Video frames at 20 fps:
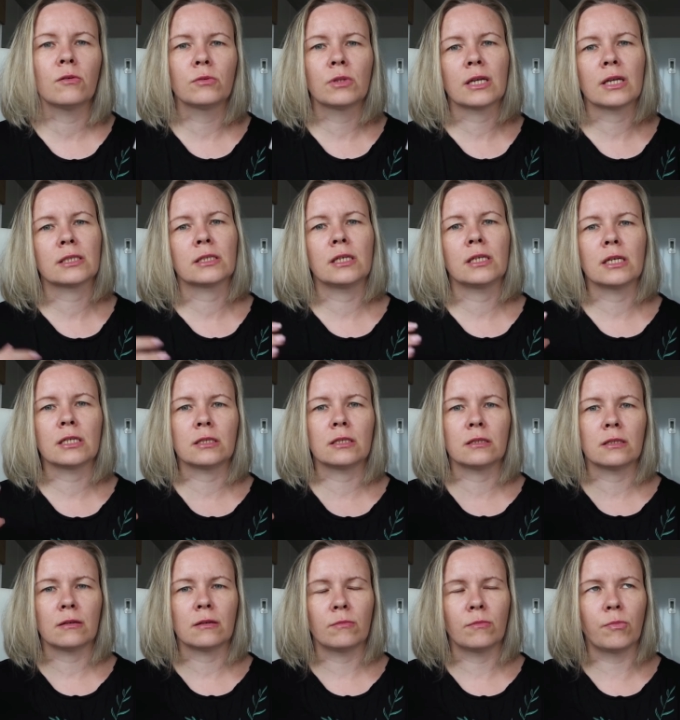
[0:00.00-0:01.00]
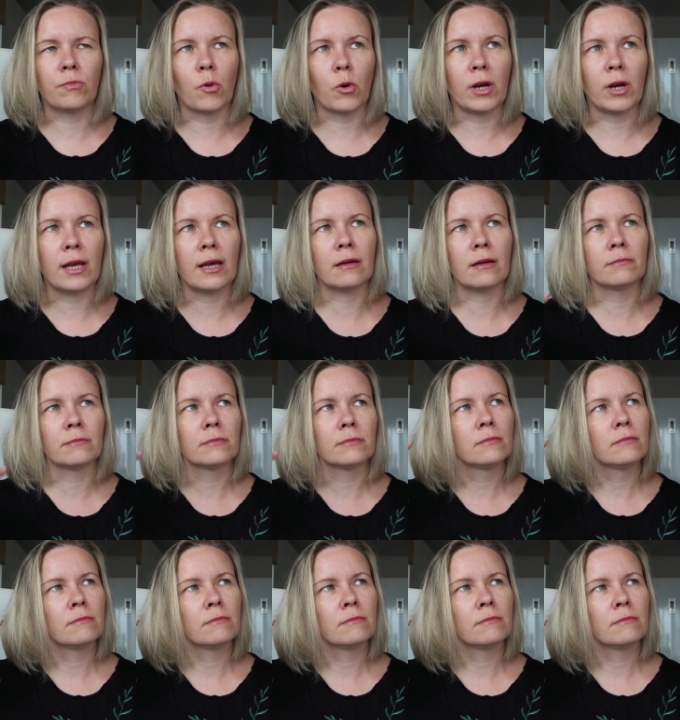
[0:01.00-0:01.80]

у нас есть более